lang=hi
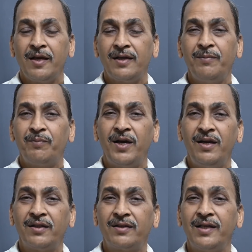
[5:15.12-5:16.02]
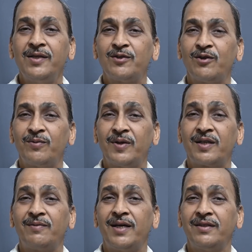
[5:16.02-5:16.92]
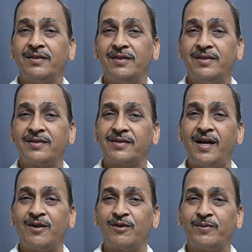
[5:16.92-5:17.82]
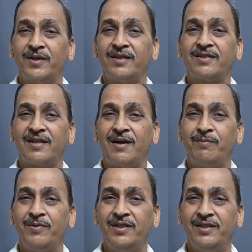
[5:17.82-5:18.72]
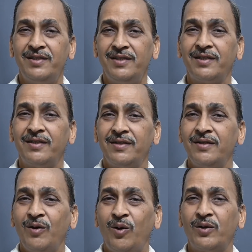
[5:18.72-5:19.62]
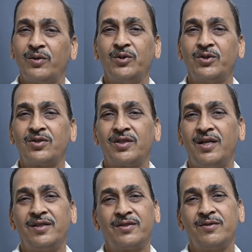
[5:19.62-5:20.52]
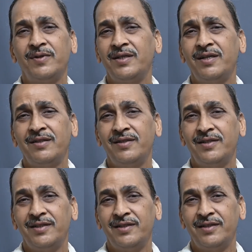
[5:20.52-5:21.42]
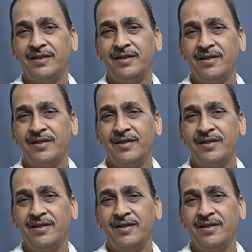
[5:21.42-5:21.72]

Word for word: कि पहले तीन सौ रुपये कमाते थे साठ रुपये की शराब पीते थे और दो सौ चालीस रुपये घर दे देते थे